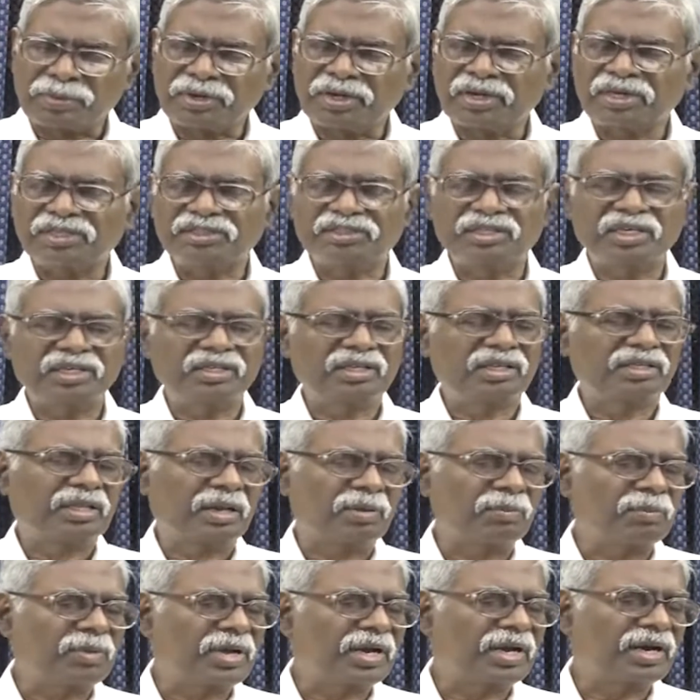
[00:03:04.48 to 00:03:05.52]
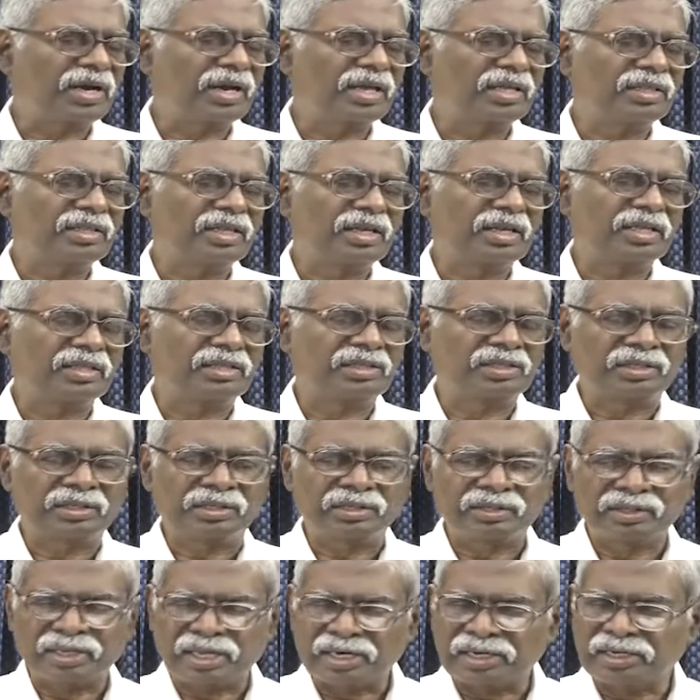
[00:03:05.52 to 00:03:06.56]
நமக்கு செய்த நன்மைகளை நினைத்து
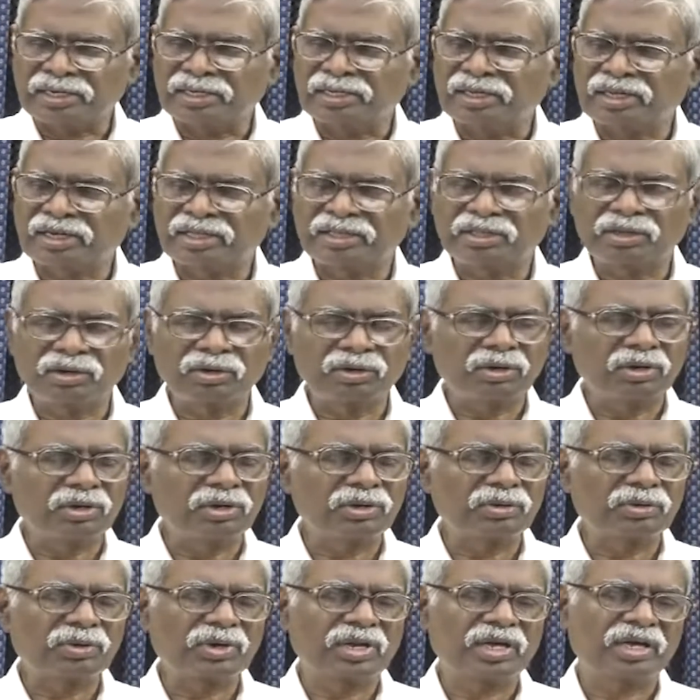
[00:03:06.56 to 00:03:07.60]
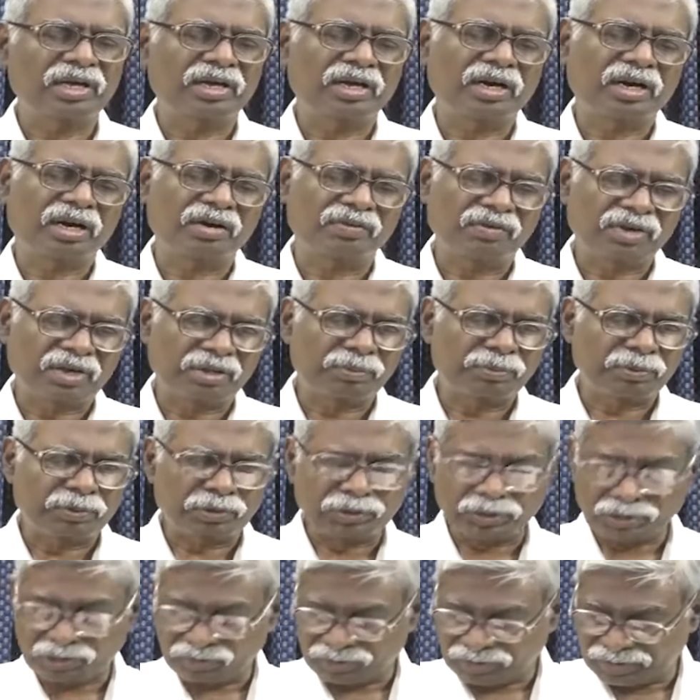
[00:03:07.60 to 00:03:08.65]
நன்றியறிதலோடு கூட அவரை
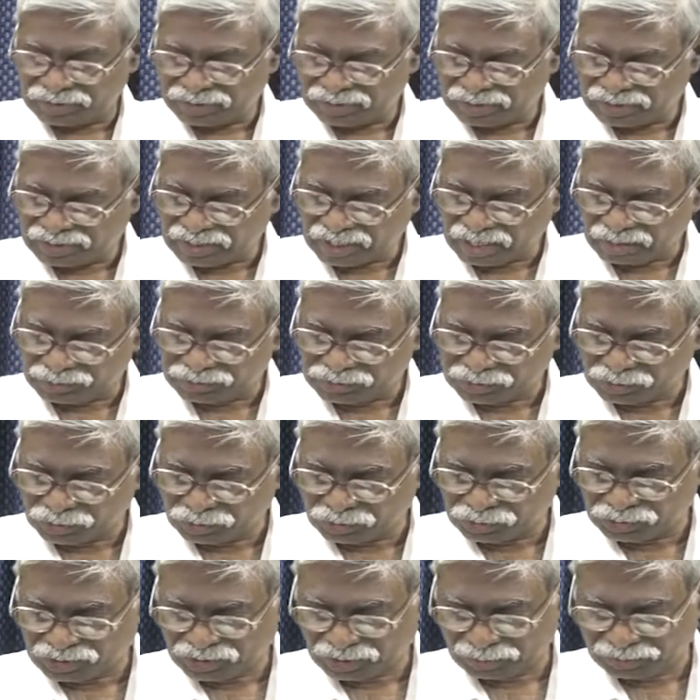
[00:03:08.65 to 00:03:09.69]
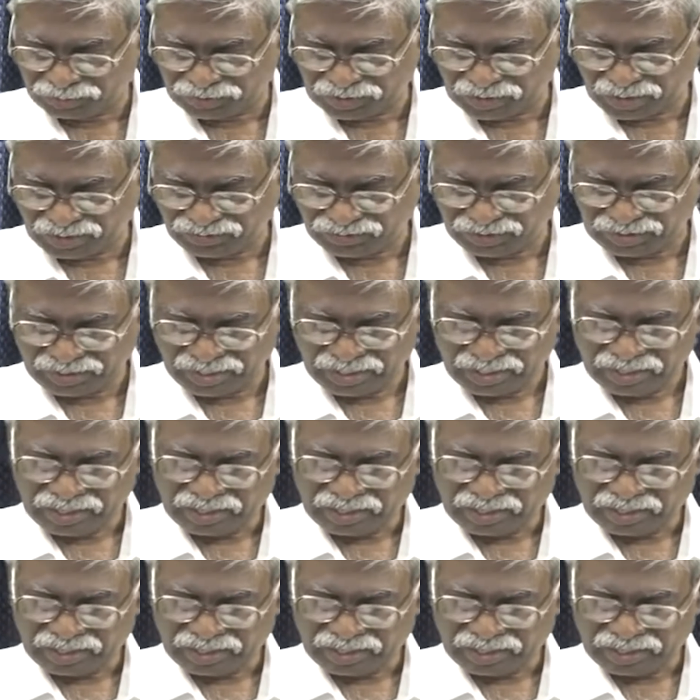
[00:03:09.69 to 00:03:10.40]
போற்றுவது நாம் ஸ்தோத்திரம் செய்வது